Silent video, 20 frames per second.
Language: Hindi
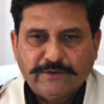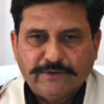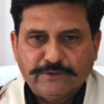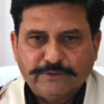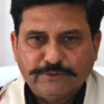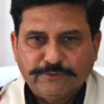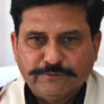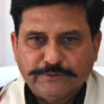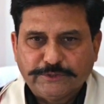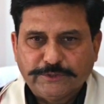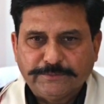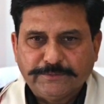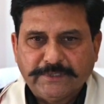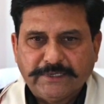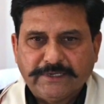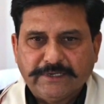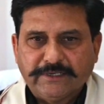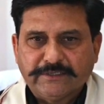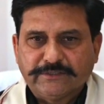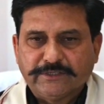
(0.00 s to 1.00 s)
और जो
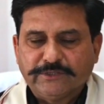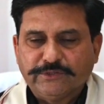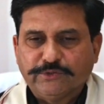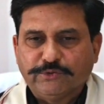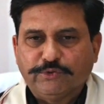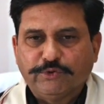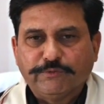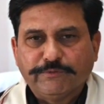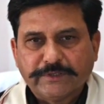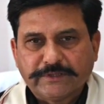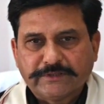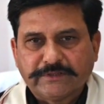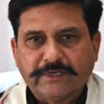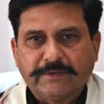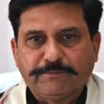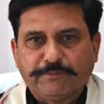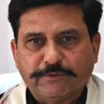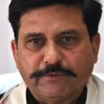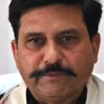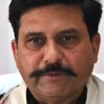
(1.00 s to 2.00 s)
विश्वविद्यालय से जो
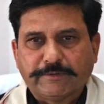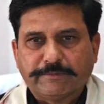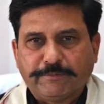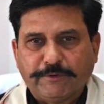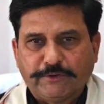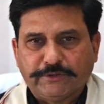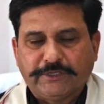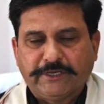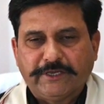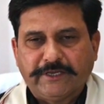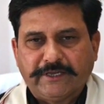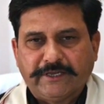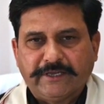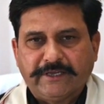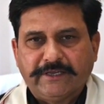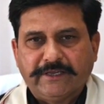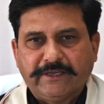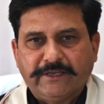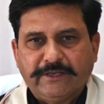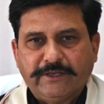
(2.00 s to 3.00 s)
गुणवत्तापूर्वक पौधे
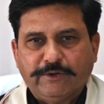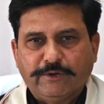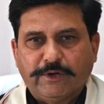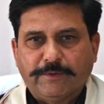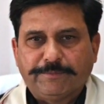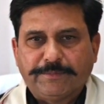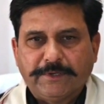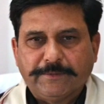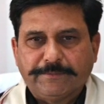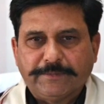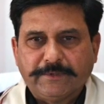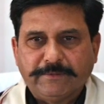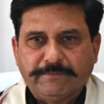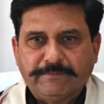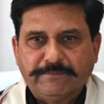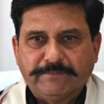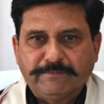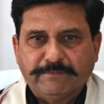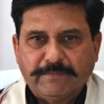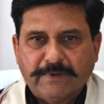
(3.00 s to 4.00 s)
हैं वो अपने अपनी
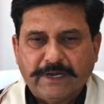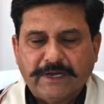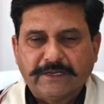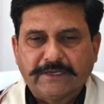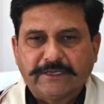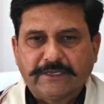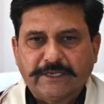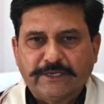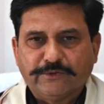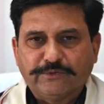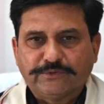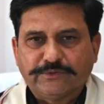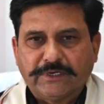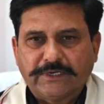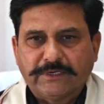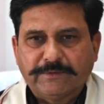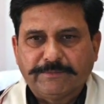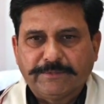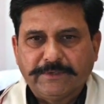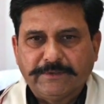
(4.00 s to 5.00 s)
मांग के
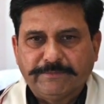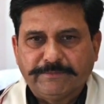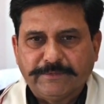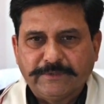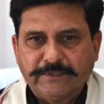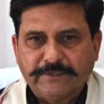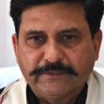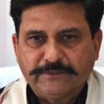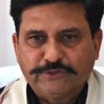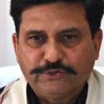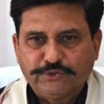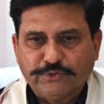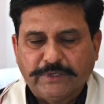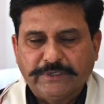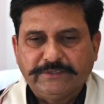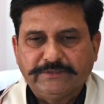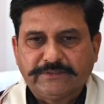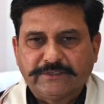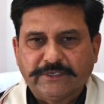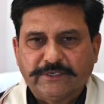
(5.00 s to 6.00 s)
अनुसार अपने अपने
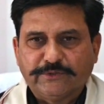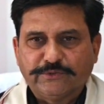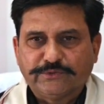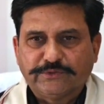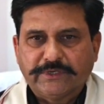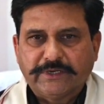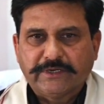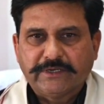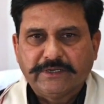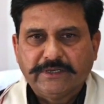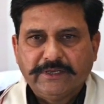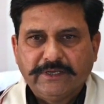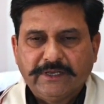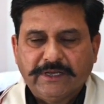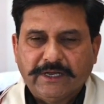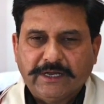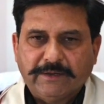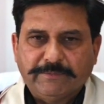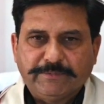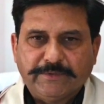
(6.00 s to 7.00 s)
चॉइस के अनुसार
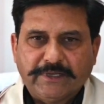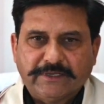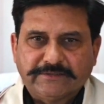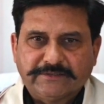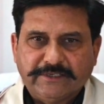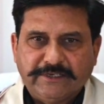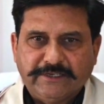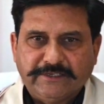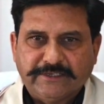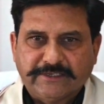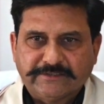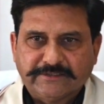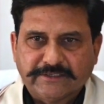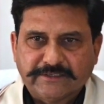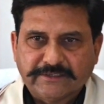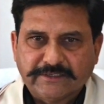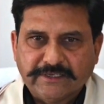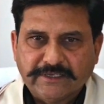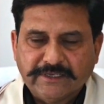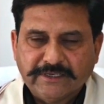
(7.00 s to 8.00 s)
आप यहाँ से ले जा
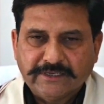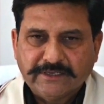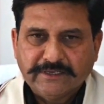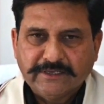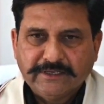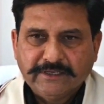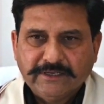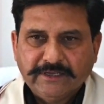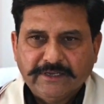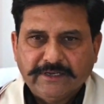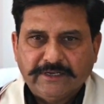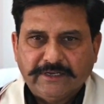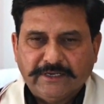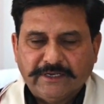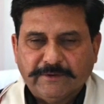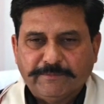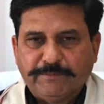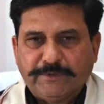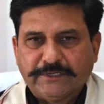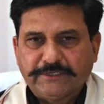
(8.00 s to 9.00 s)
सकते हैं
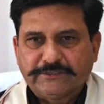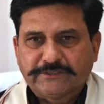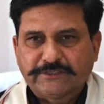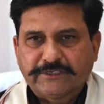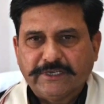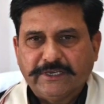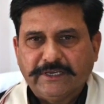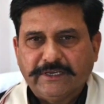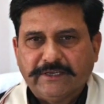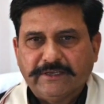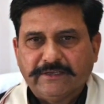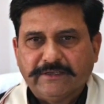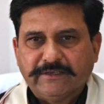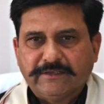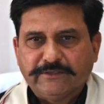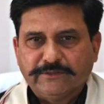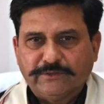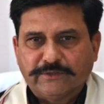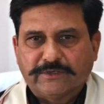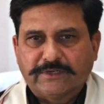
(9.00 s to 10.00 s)
नव वर्ष के
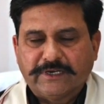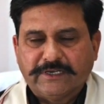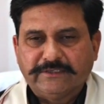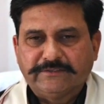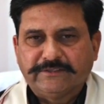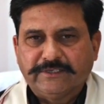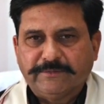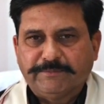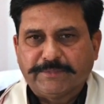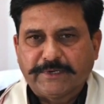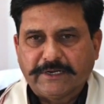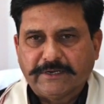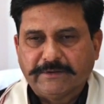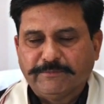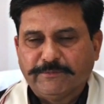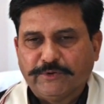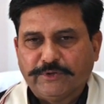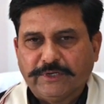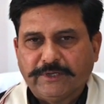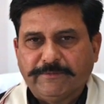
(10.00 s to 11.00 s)
जो कल से
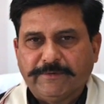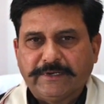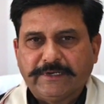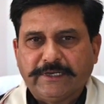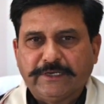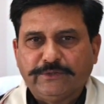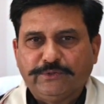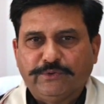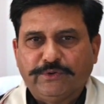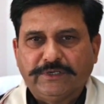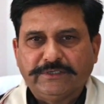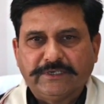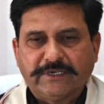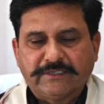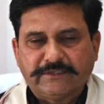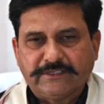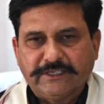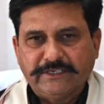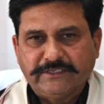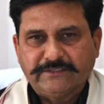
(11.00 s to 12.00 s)
प्रारंभ होने वाला है
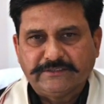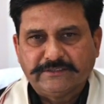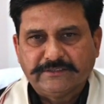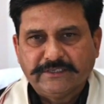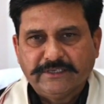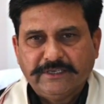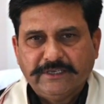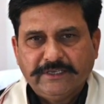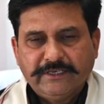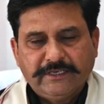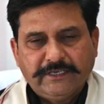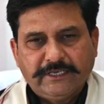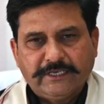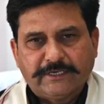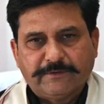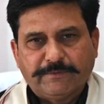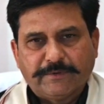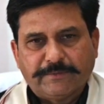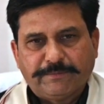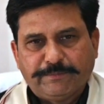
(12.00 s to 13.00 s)
2023
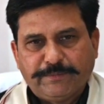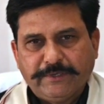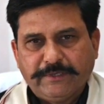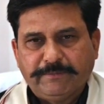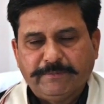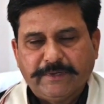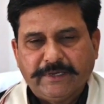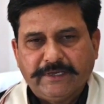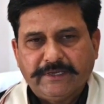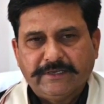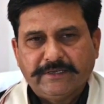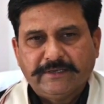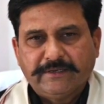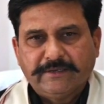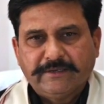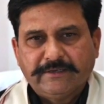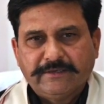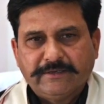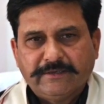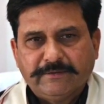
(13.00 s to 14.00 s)
एक बार फिर मैं
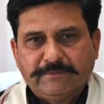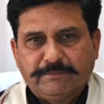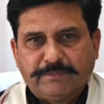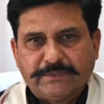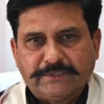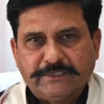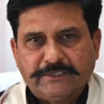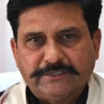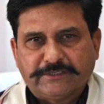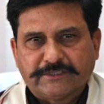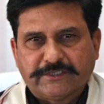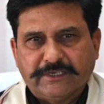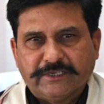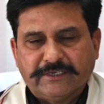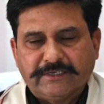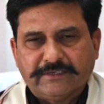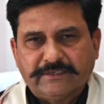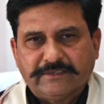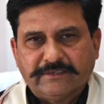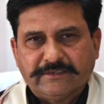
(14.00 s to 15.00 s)
प्रदेश के